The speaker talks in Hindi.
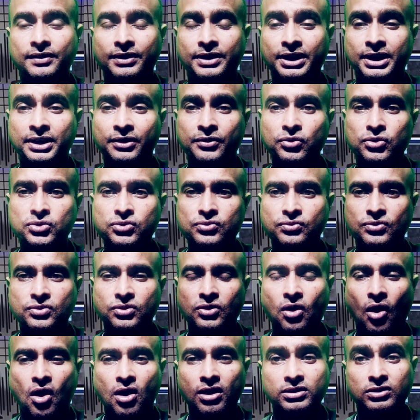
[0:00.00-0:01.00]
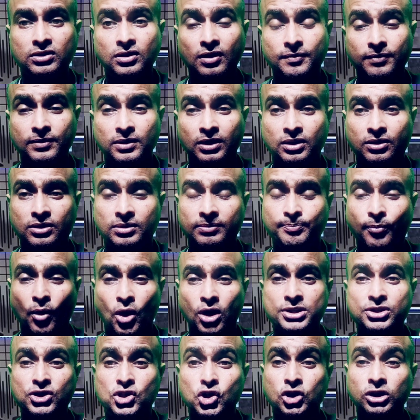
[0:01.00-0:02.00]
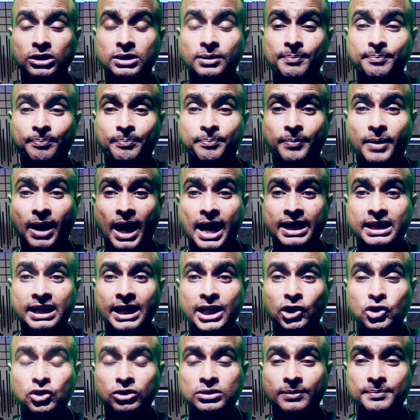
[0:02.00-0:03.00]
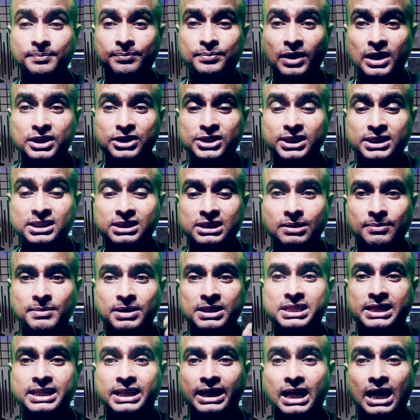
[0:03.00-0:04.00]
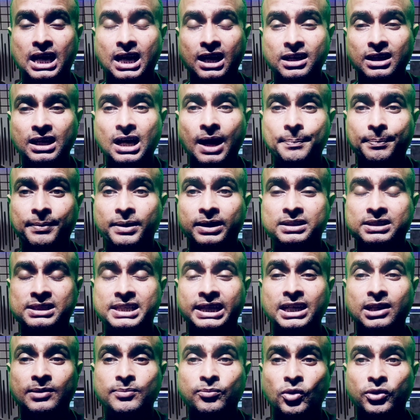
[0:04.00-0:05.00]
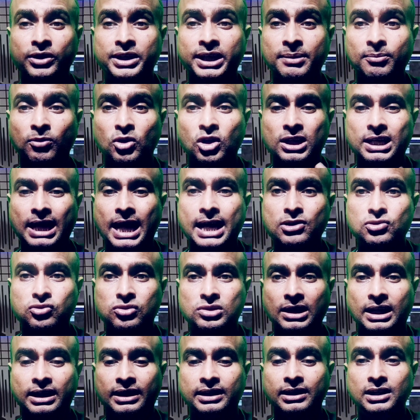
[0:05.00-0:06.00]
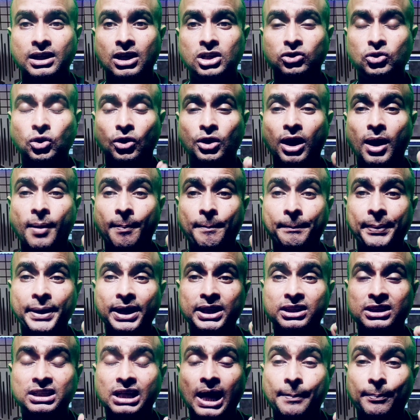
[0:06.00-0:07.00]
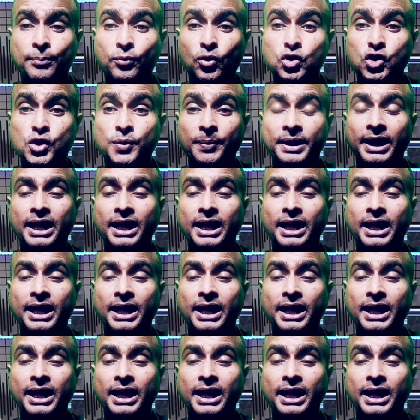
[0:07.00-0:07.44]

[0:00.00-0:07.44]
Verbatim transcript: रिव्यूज कॉन्ट को पॉलिसी को एकदम गाइडलाइन को एकदम अच्छे से समझ के अगर आपका चैनल डिमोनिटाइज होता है तो नब्बे दिन का आप कुछ